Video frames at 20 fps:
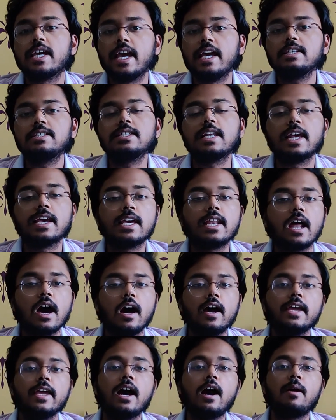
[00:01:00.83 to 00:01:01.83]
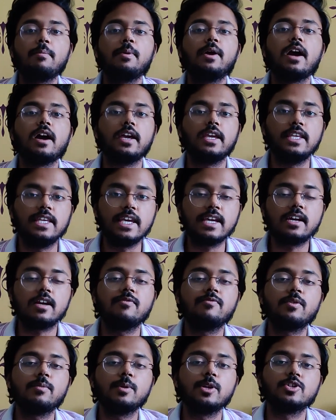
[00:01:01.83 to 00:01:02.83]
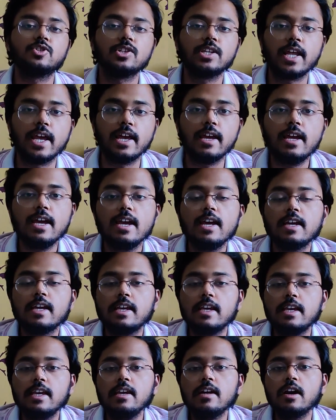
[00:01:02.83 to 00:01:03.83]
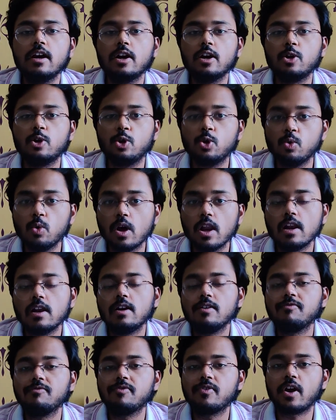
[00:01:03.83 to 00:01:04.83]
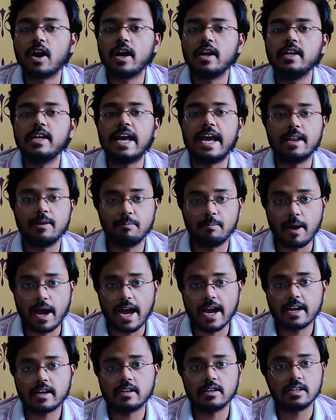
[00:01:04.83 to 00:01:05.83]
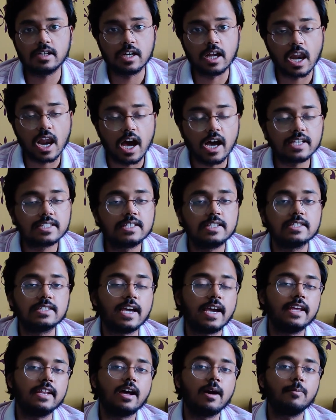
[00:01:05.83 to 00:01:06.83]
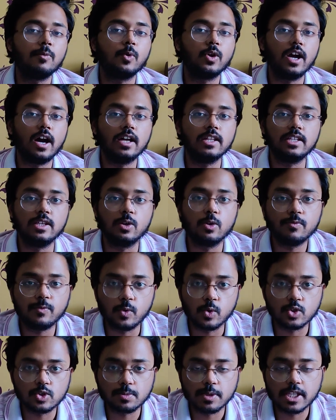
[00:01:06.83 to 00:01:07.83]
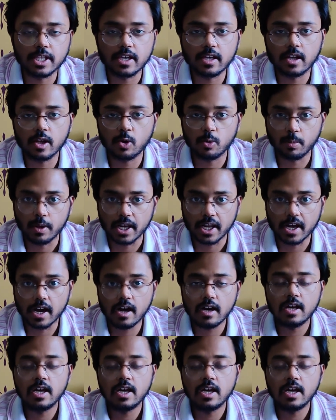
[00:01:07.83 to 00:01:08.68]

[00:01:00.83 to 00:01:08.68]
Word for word: गेस लेकिन हाँ यहाँ पे ये कंफर्मेशन है कि डुअल फ्रंट एंड बैक ग्लास डिजाइन आपको यहाँ तीनों फोन्स में देखने को मिलेगा